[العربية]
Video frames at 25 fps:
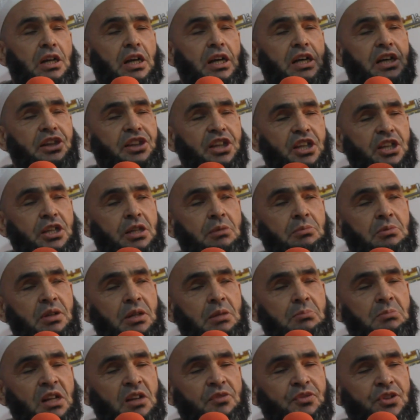قد حكم
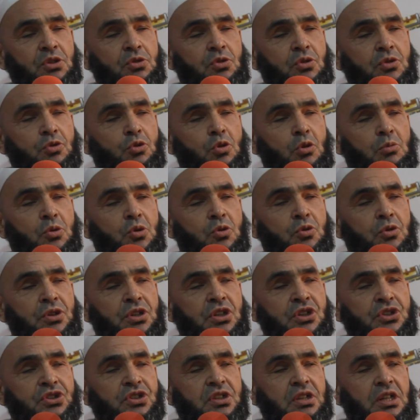الملفين والنمر
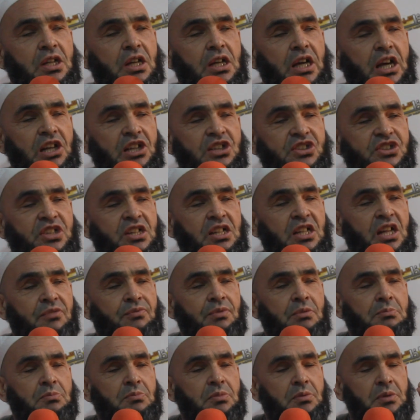والنص غالي
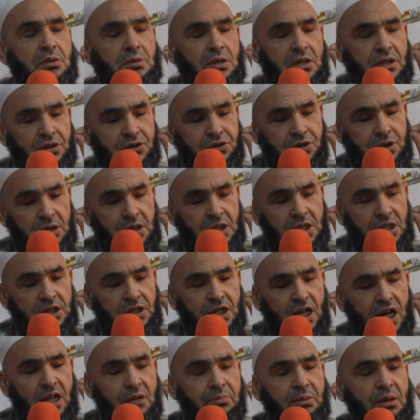استيناف
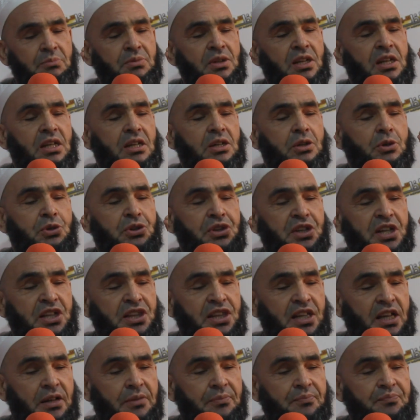
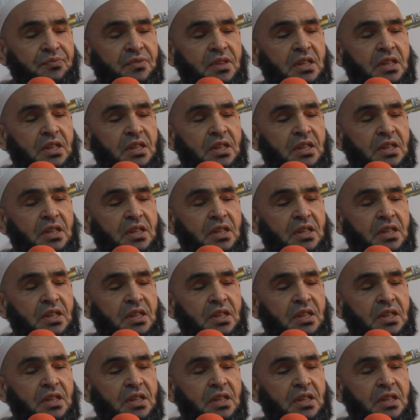403